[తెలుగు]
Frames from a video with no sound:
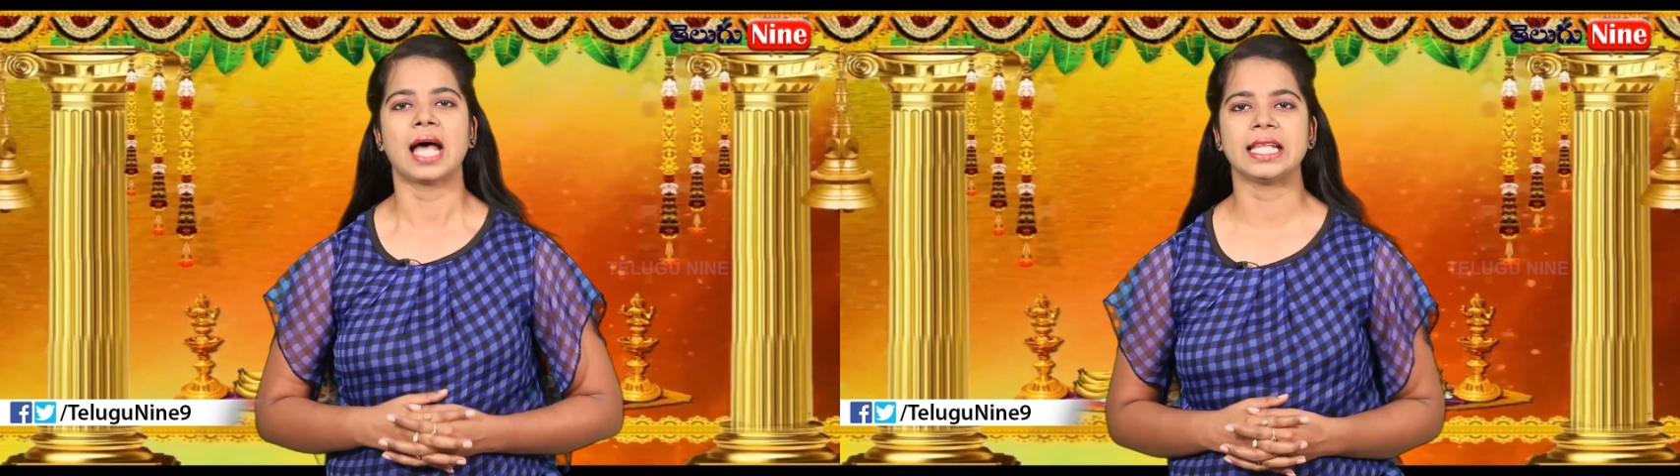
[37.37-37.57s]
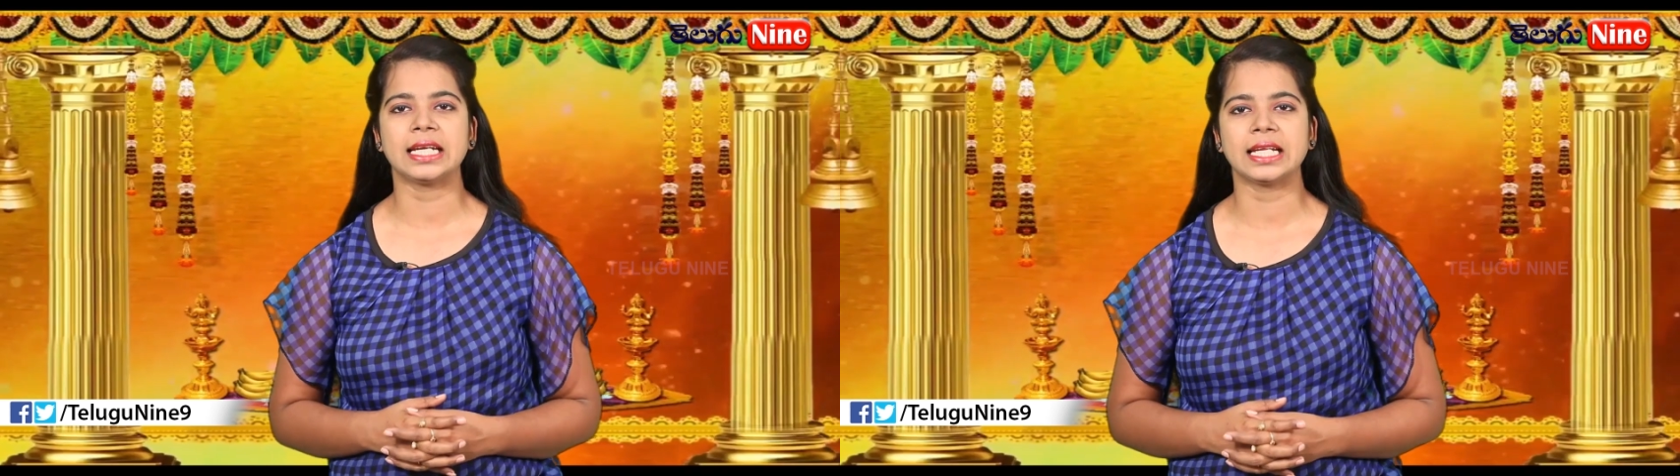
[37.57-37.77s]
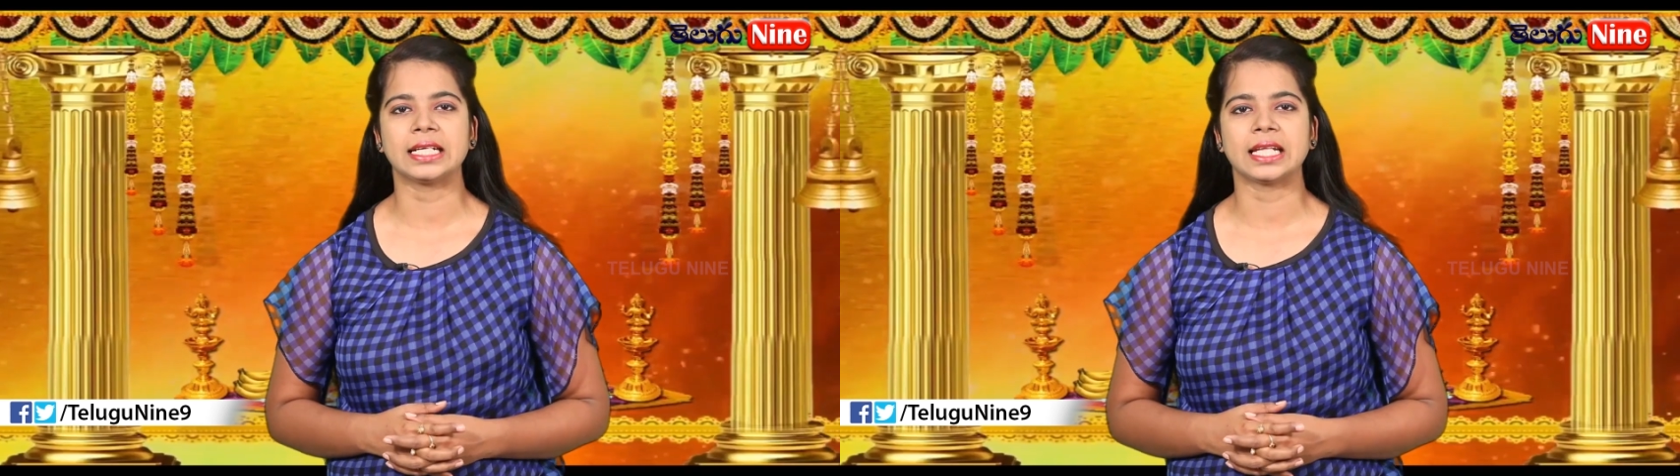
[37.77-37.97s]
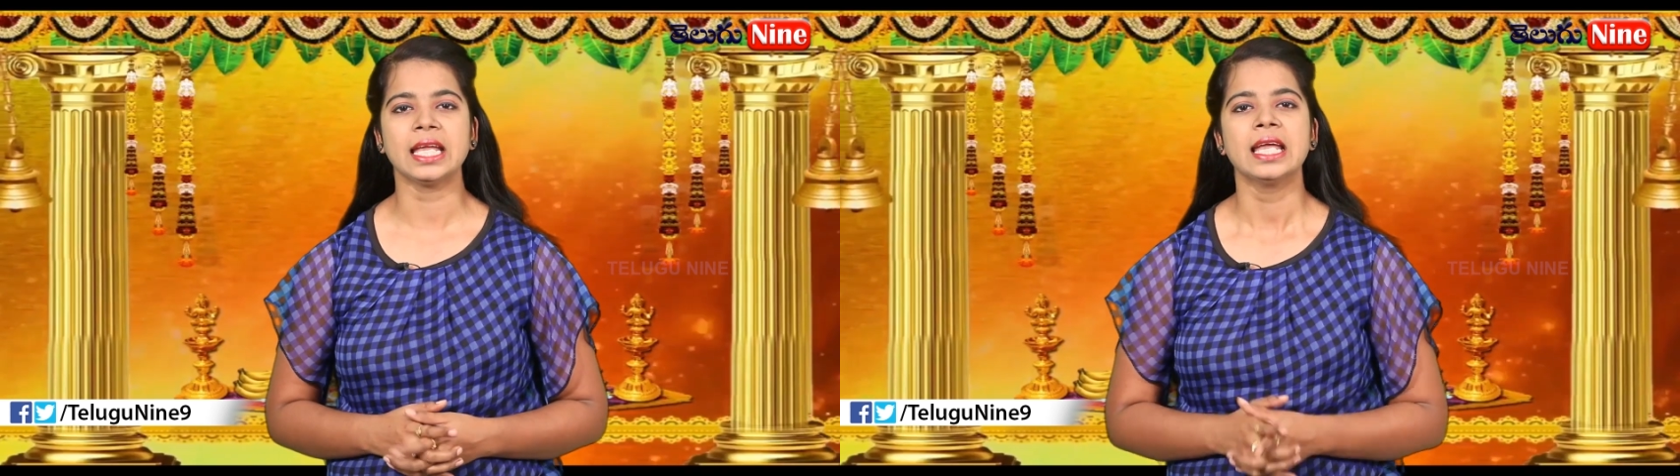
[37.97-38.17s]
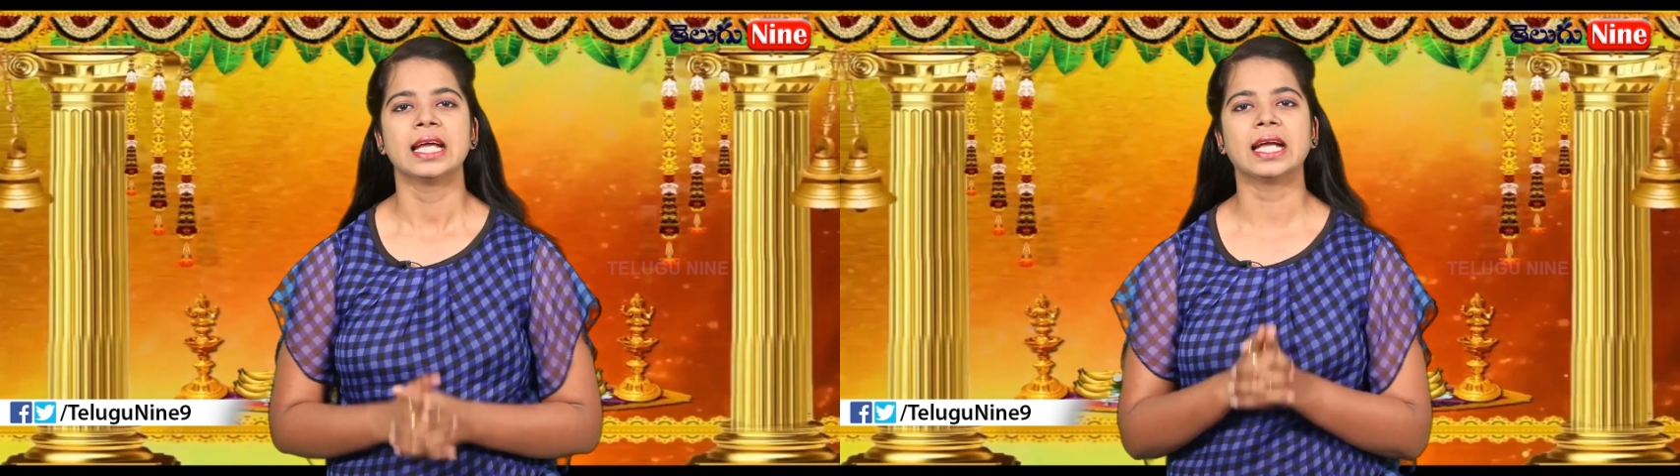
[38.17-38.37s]

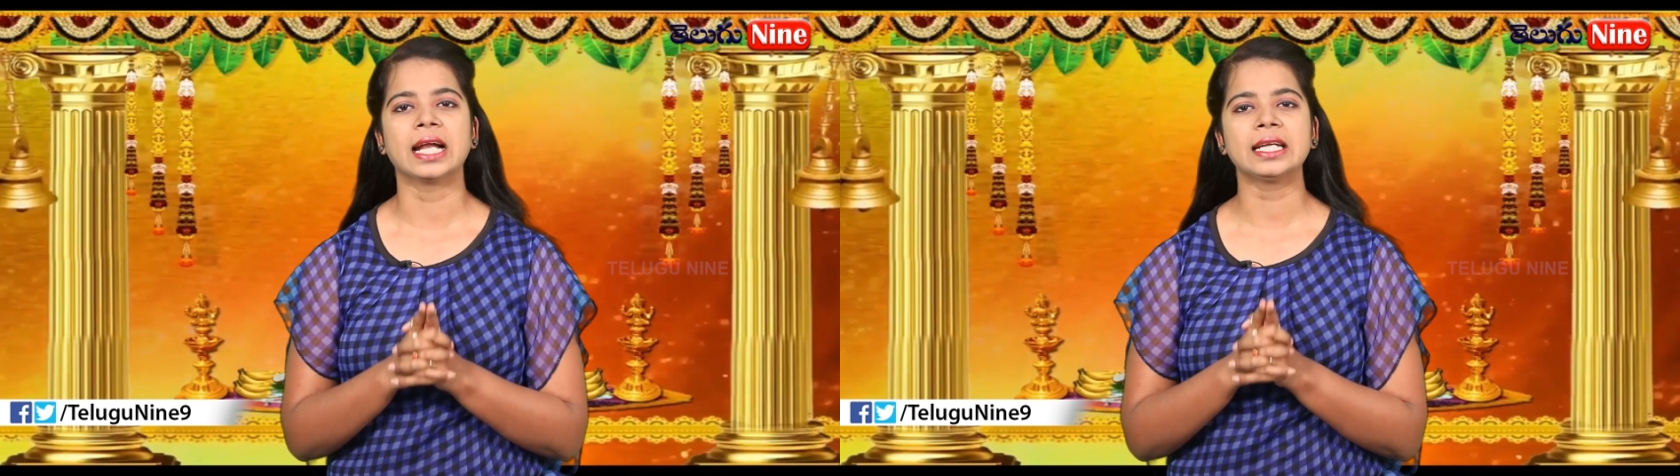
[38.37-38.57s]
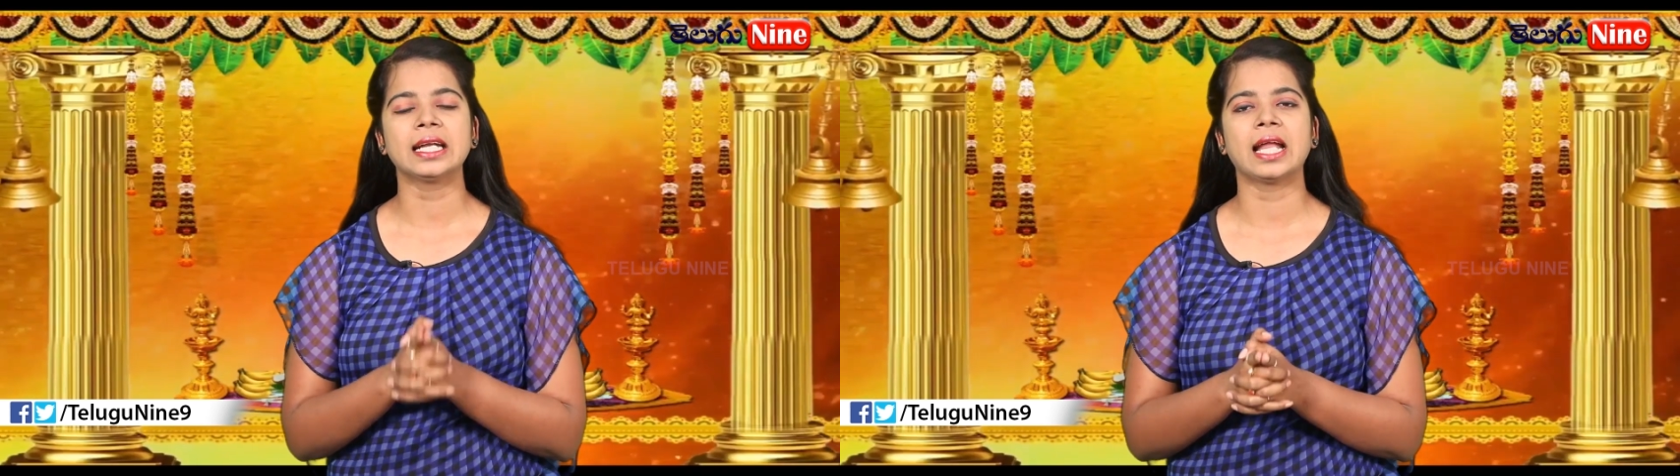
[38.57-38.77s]
అదేంటంటే గంట